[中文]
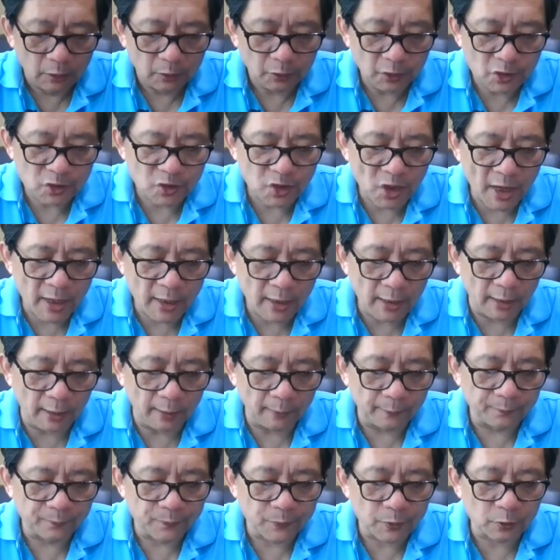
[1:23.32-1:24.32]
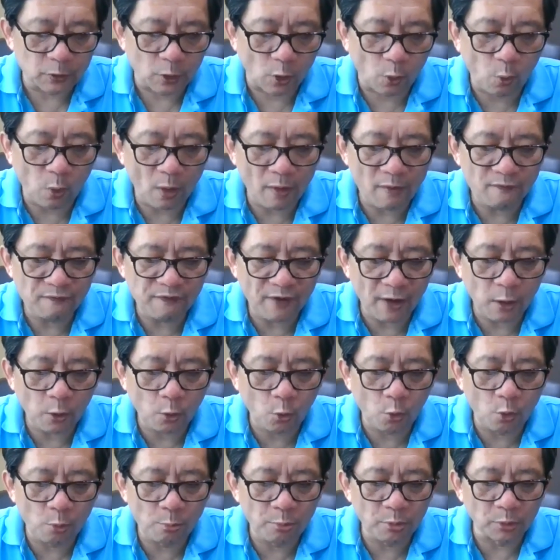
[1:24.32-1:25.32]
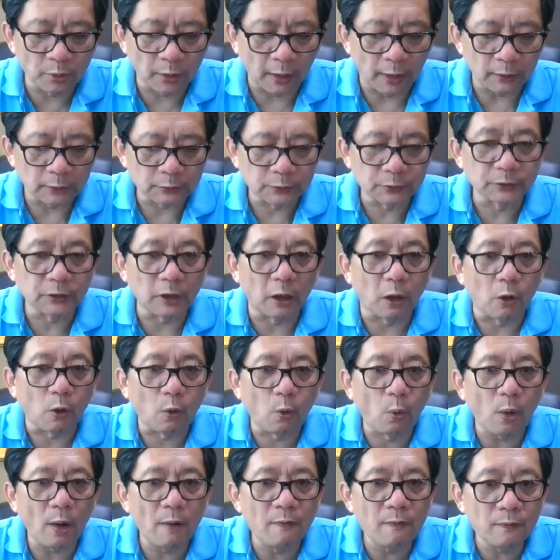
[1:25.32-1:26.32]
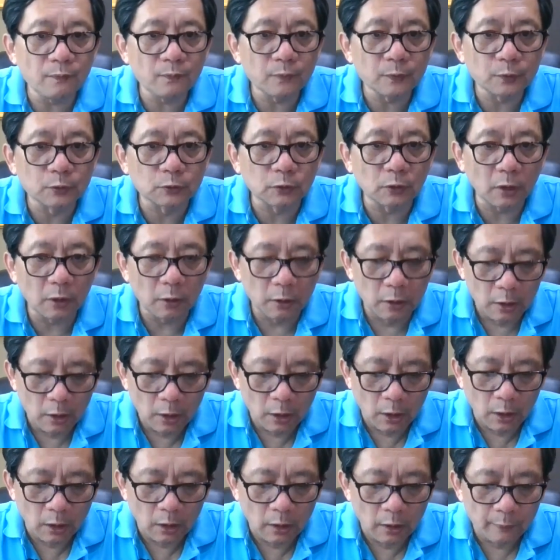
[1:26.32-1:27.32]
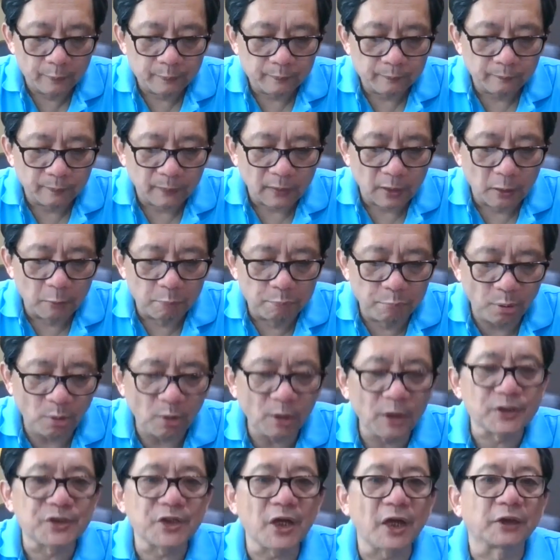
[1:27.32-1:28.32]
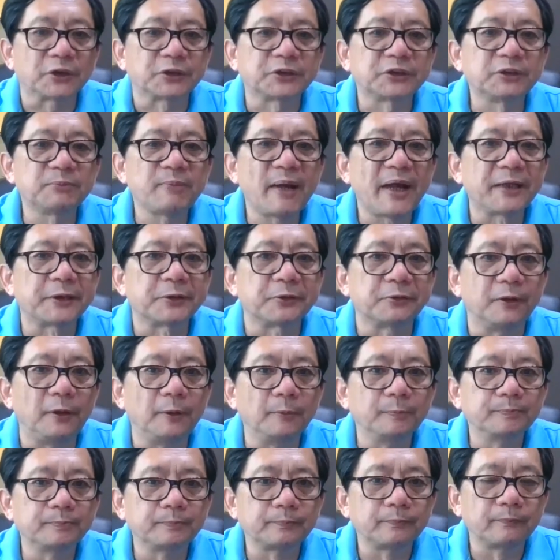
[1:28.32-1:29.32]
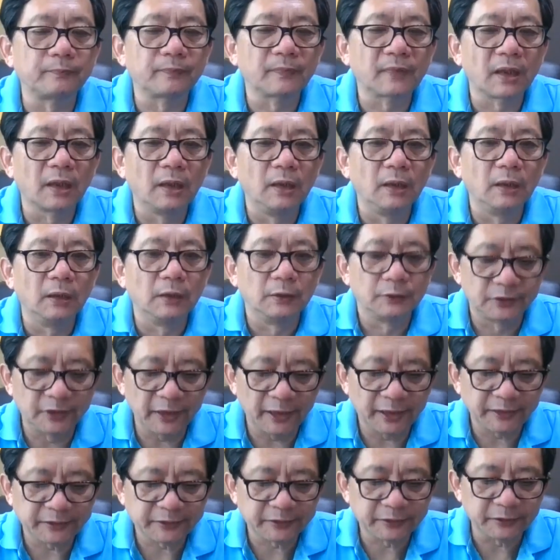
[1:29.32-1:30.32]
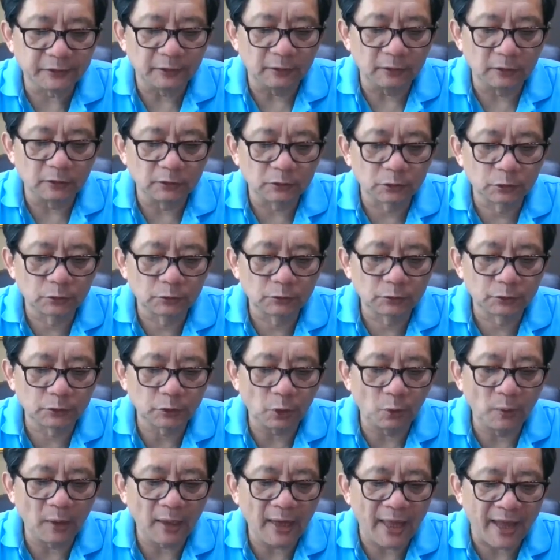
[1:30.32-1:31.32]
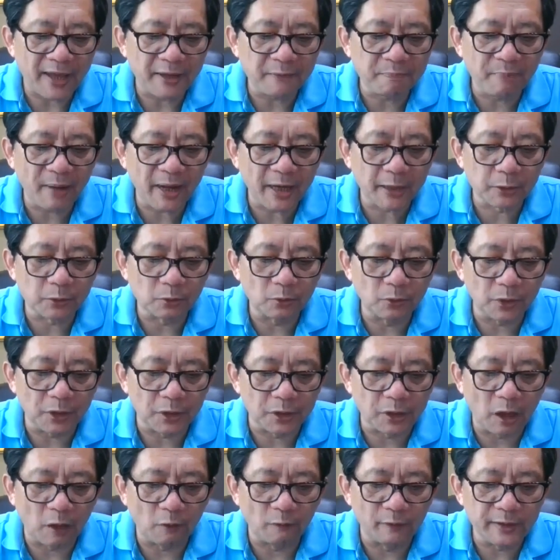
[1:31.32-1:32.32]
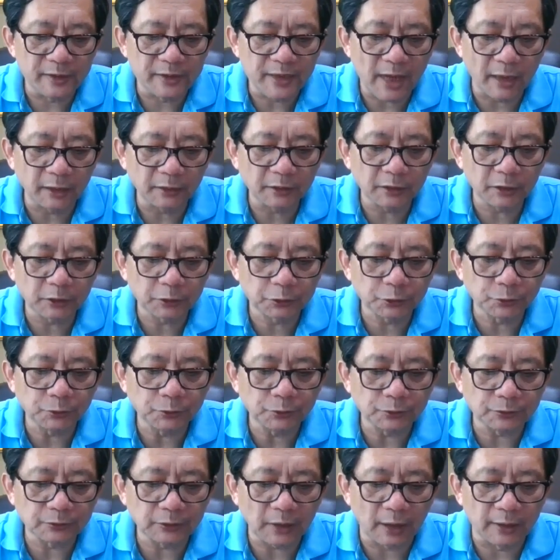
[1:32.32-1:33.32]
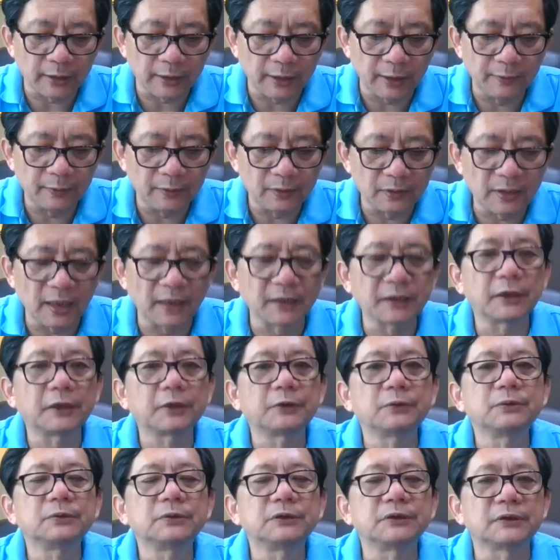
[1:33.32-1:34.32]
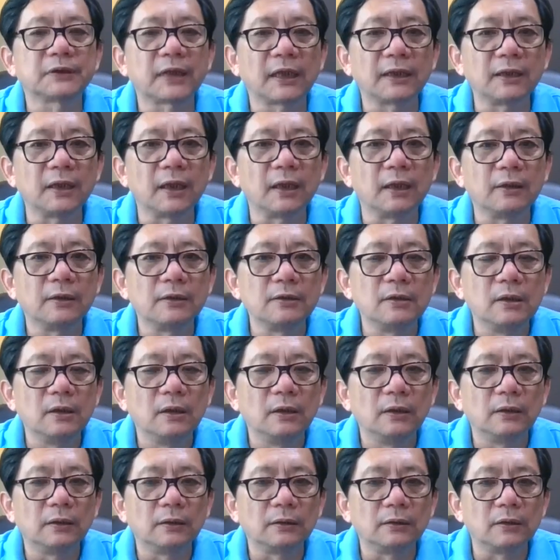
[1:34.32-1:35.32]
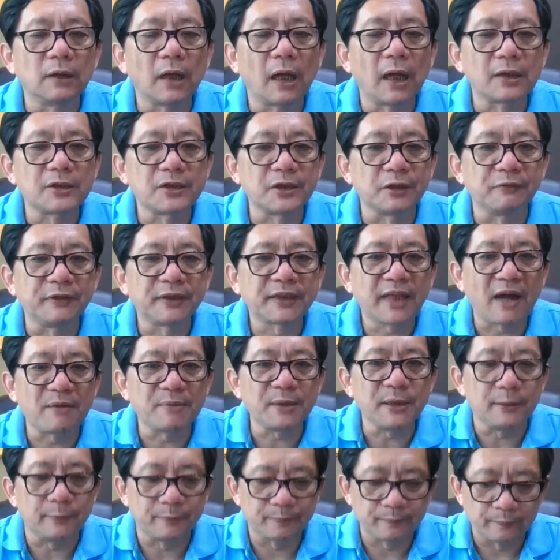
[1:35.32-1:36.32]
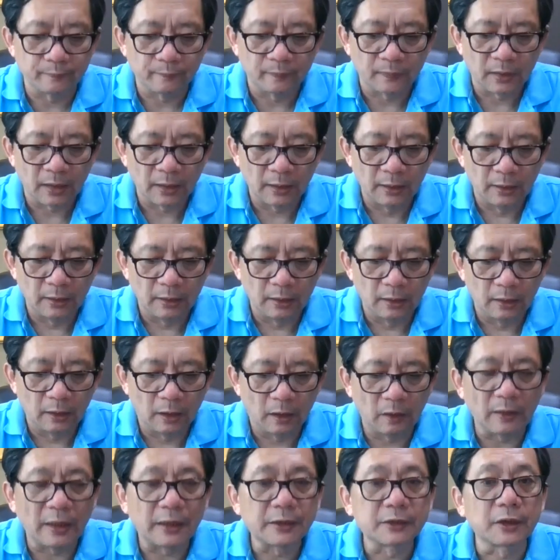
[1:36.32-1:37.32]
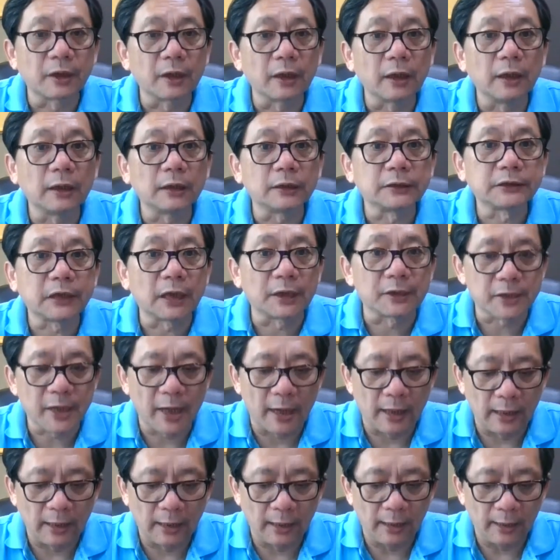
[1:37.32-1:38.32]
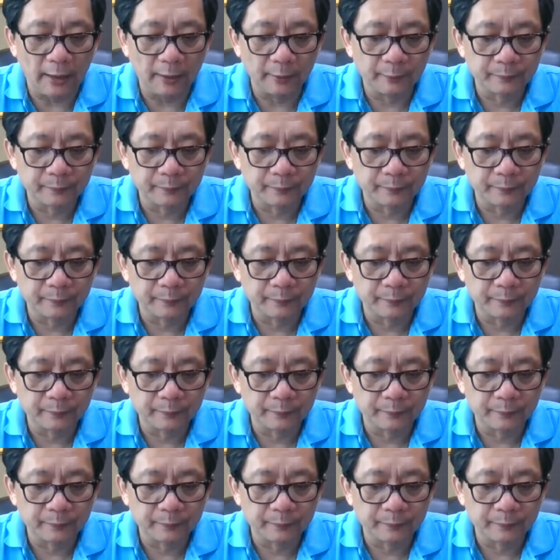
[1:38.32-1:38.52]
第三个就是官方公布的是叫官说，迫降失败说。这个是周恩来派出李耀文、杨德忠等人，杨德忠是他的啊警卫大秘，后来成了上将啊，